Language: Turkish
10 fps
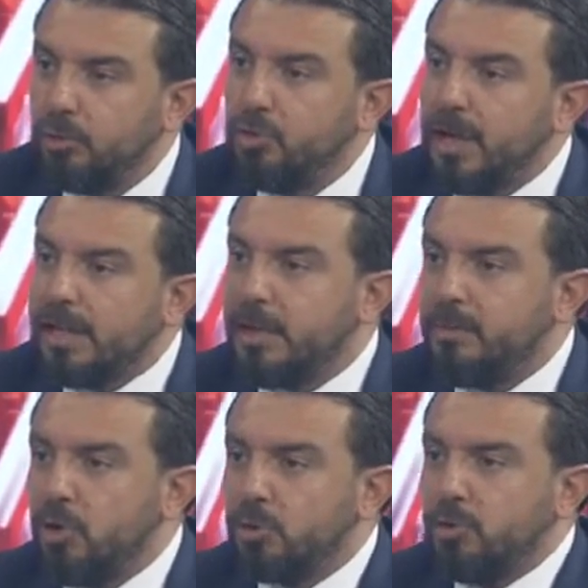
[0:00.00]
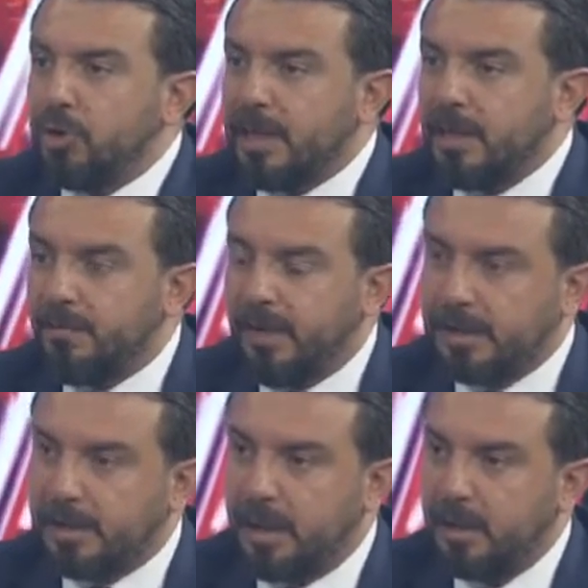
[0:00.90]
Üretim yok, tüketim
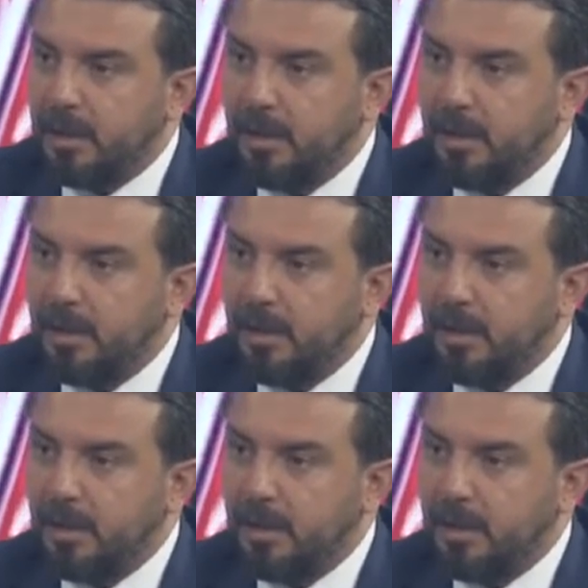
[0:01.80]
fazla.